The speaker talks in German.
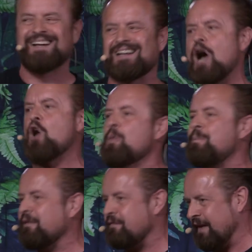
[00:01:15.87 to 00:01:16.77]

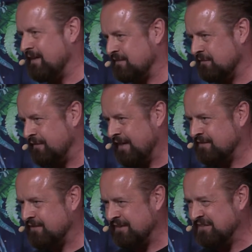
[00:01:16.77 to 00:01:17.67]
Glaube
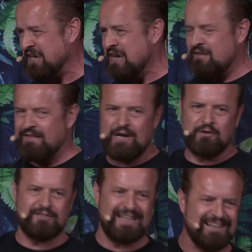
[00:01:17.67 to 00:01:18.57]
felsenfest ist, weil
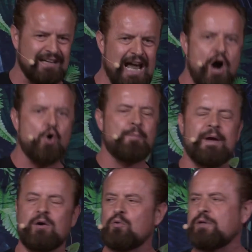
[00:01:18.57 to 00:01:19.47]
unser
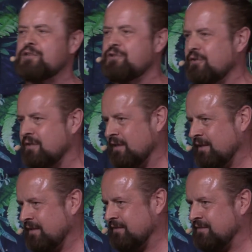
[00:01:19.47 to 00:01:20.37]
Glaube
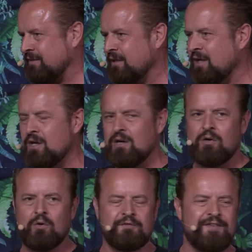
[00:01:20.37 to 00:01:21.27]
unerschütterlich ist.
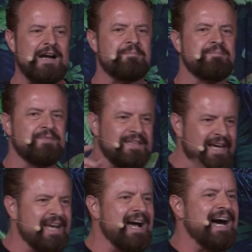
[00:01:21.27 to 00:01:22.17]
Und vor allem
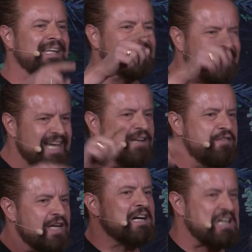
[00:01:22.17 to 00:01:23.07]
der, an den
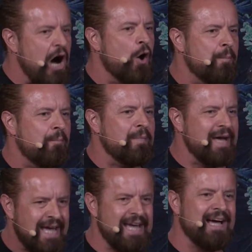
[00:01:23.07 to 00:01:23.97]
wir glauben,
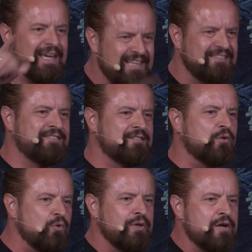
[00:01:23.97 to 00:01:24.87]
er ist
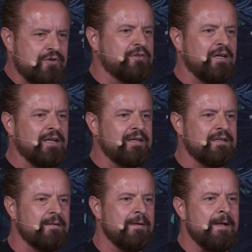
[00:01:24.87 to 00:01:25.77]

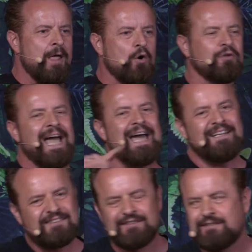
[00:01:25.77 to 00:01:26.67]
unerschütterlich. Und er
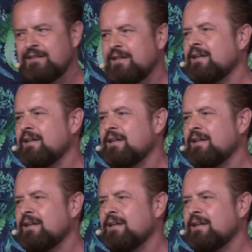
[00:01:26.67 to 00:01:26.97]
ist